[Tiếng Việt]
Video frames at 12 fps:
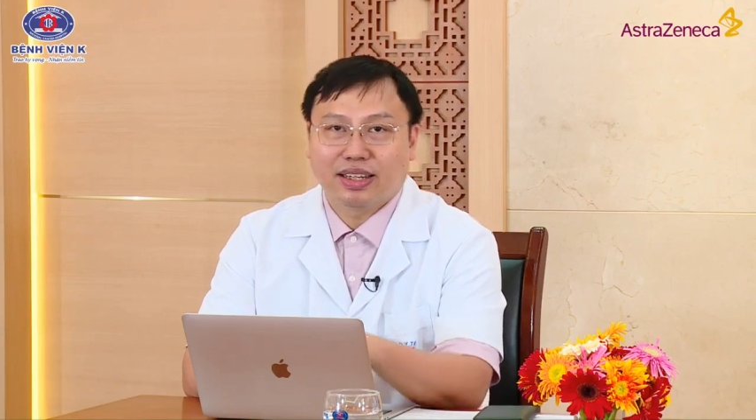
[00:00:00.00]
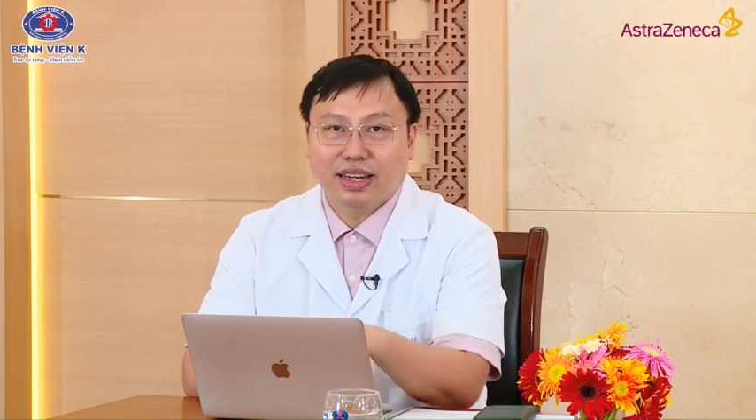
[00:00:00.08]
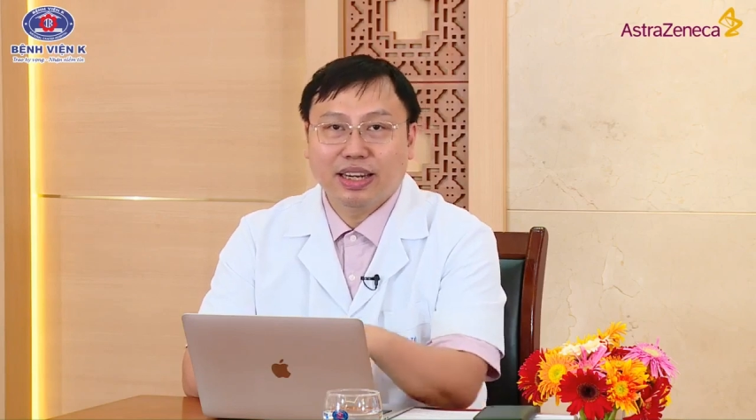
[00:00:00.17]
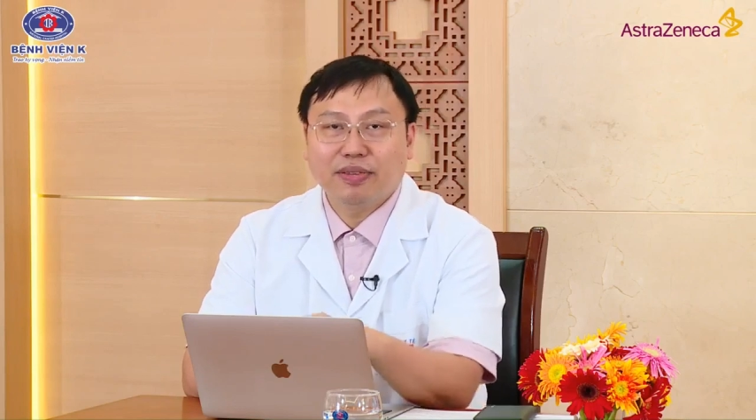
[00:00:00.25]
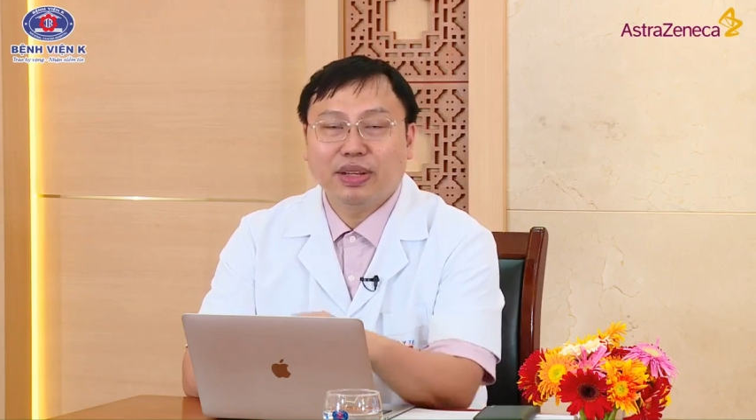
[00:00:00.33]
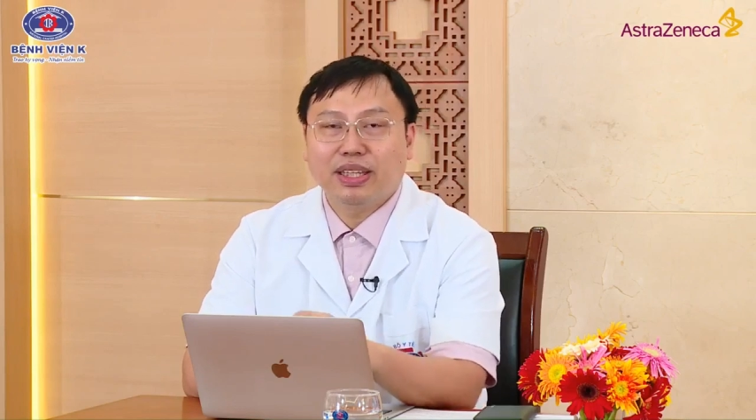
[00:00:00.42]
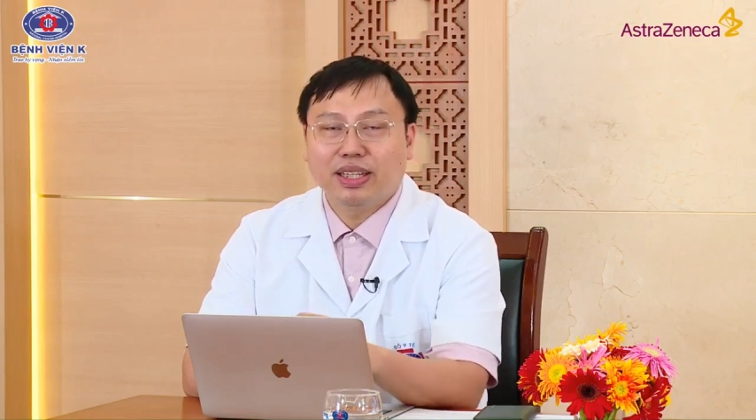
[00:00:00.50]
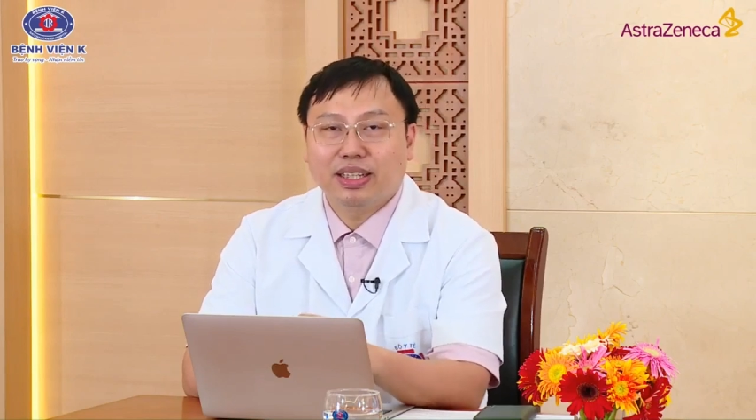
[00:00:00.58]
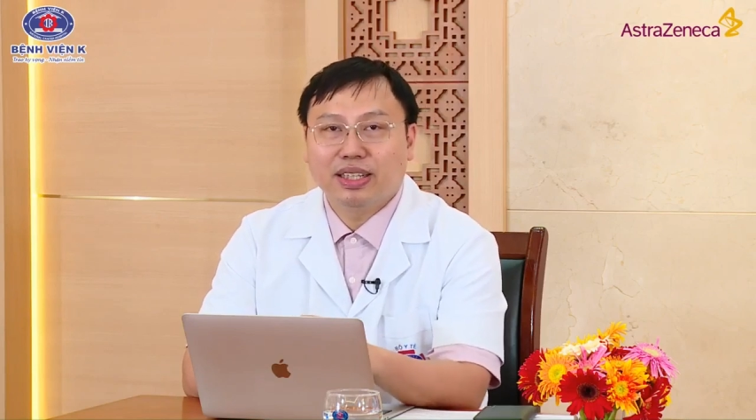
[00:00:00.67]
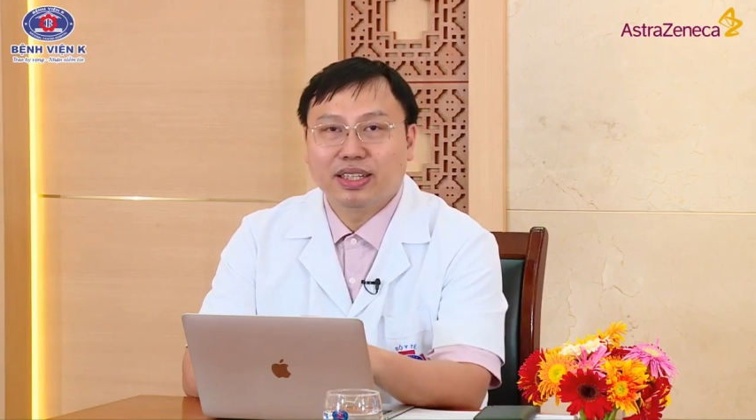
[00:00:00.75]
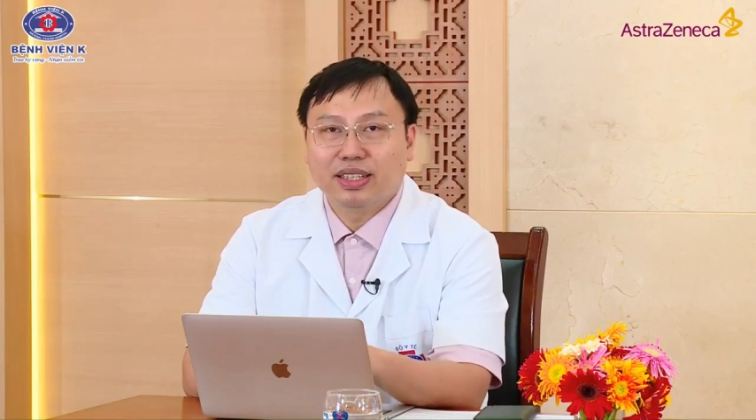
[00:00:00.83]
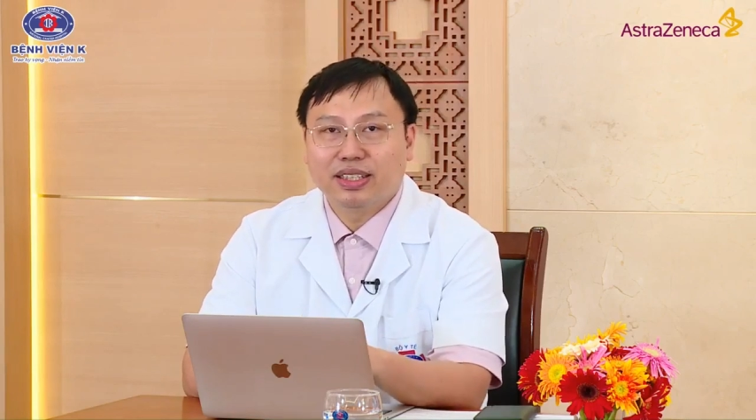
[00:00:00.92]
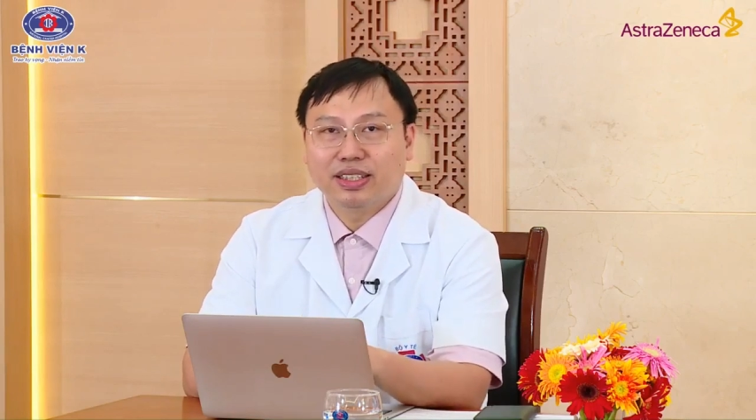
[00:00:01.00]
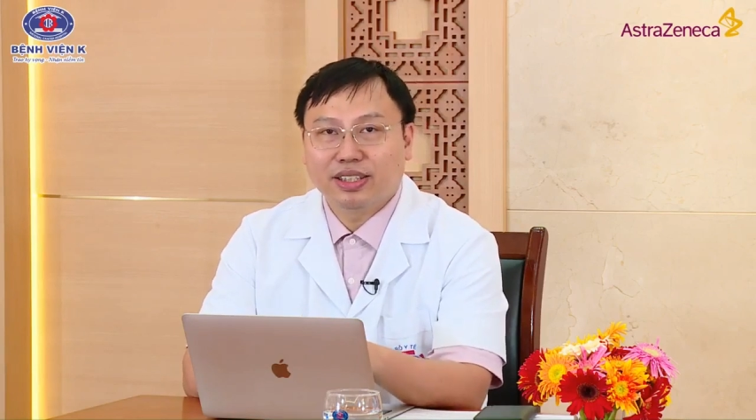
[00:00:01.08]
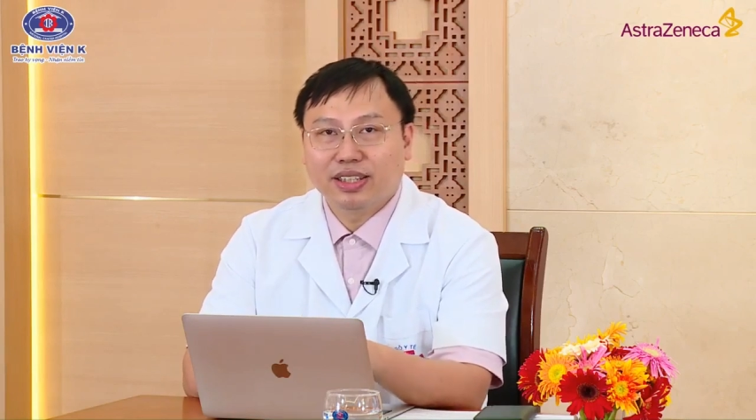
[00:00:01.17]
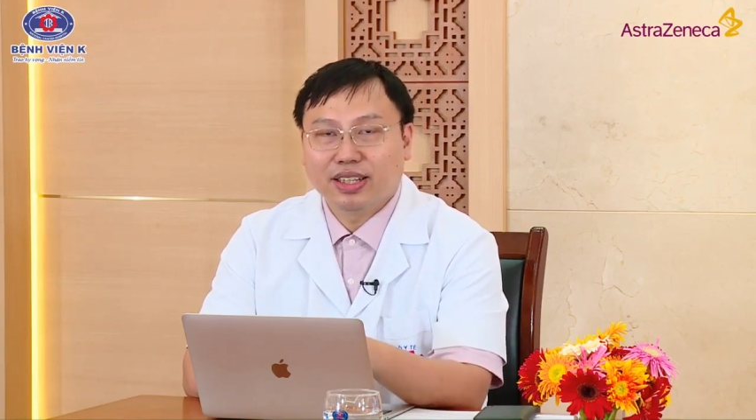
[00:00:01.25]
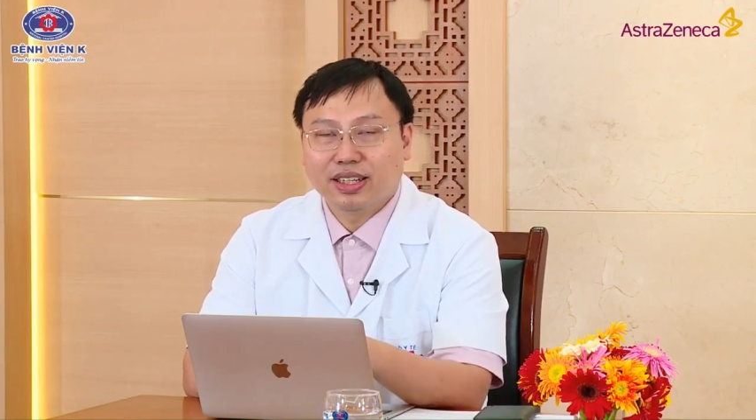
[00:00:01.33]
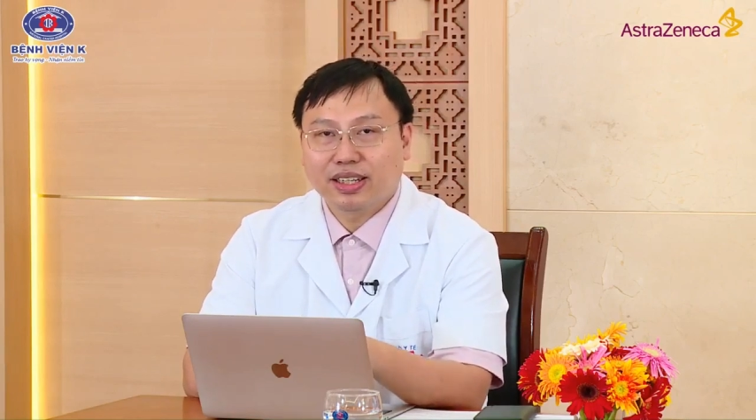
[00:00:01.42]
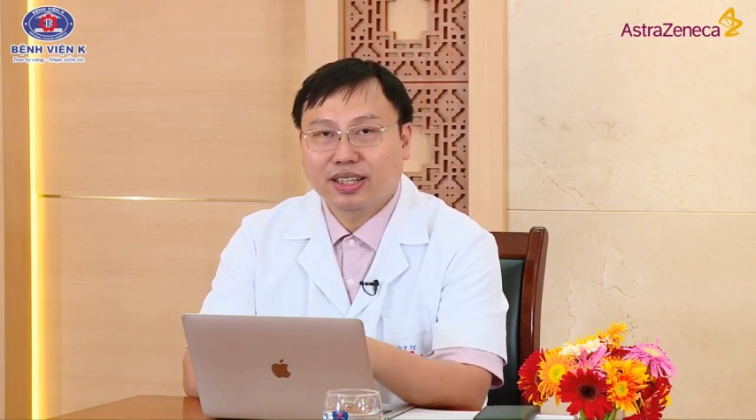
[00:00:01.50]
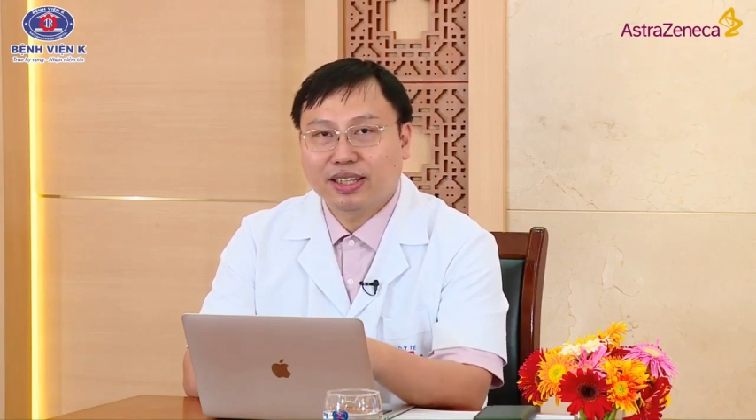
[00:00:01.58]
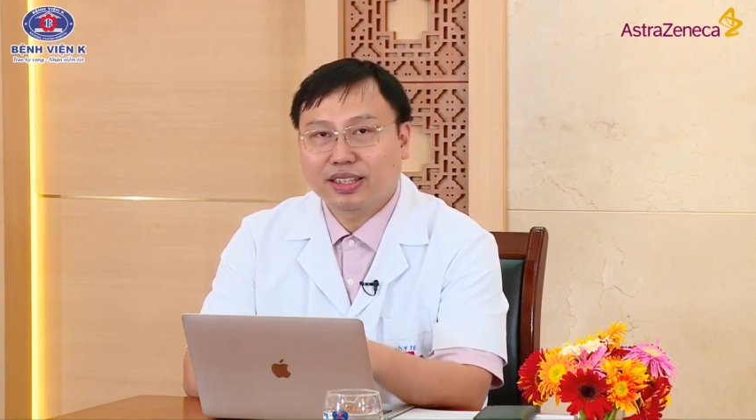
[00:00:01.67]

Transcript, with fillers: đích phân tử ờ,